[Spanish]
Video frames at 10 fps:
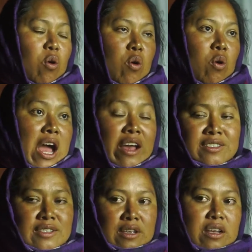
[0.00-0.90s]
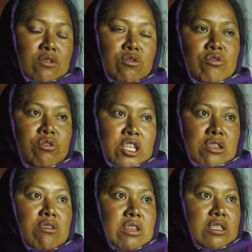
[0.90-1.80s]
o, ah, es que se casó con un
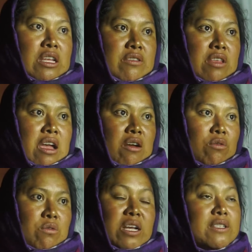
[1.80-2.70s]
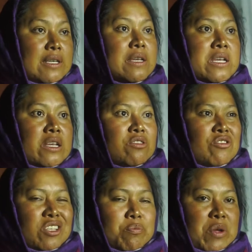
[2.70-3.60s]
indio de Santiago o así.
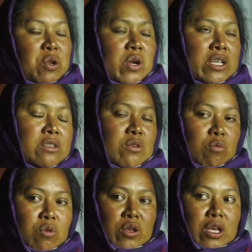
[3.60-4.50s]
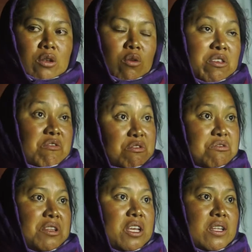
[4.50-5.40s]
Entonces, pero es como que lo
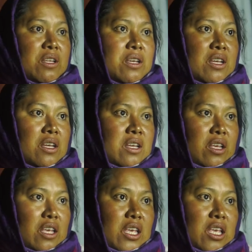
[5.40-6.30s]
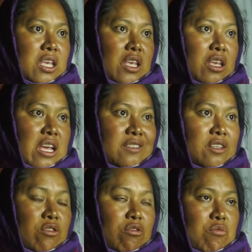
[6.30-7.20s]
infunden y, ha
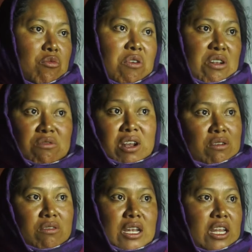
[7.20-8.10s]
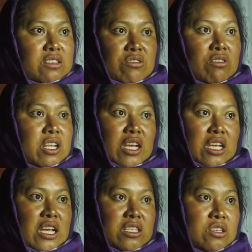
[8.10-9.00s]
sido como a lo largo de la historia
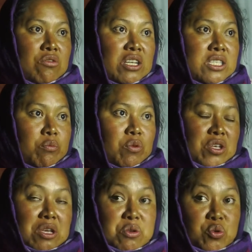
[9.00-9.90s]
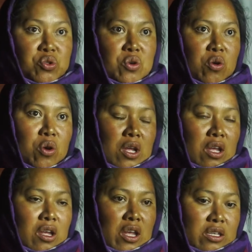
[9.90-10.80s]
que ha sido así, porque incluso
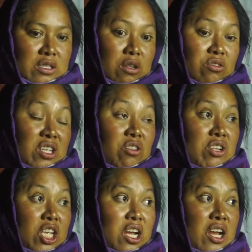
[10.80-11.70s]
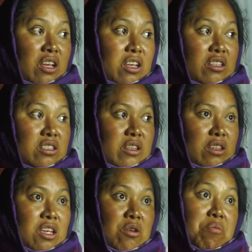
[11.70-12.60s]
este, los de Dónica
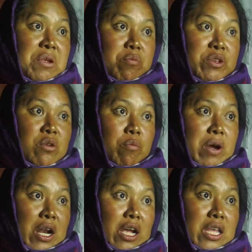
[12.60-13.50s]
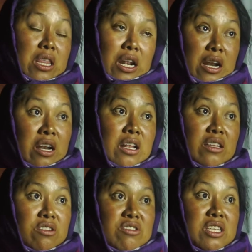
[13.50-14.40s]
este, dieron permiso para que talaran
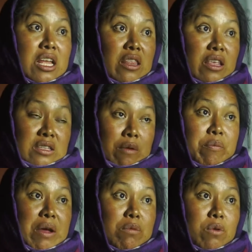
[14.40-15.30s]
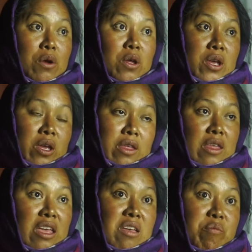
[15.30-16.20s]
el cerro de San Pablo y
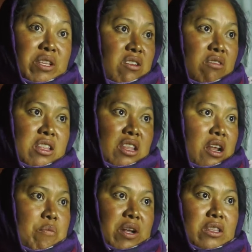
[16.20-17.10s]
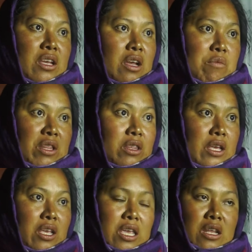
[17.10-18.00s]
de ahí empezaron a talar
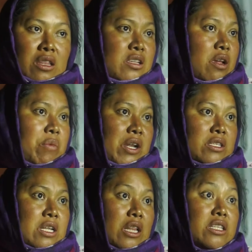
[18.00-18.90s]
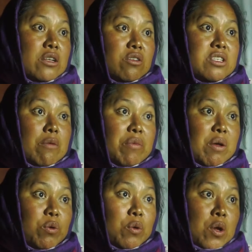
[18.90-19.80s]
prácticamente, quieren desaparecer el cerro de San
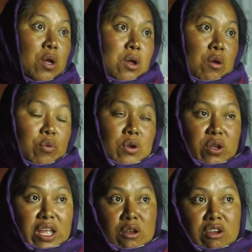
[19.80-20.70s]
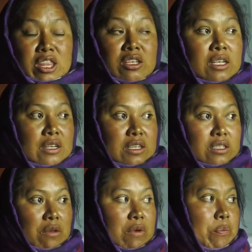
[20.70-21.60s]
Pablo, por lo que lo que dicen que
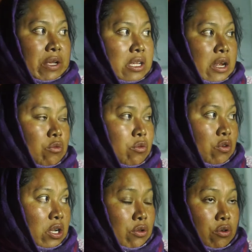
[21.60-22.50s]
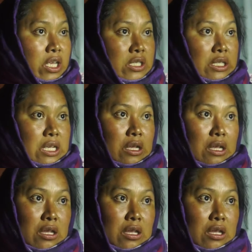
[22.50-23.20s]
es que va a pasar un corredor este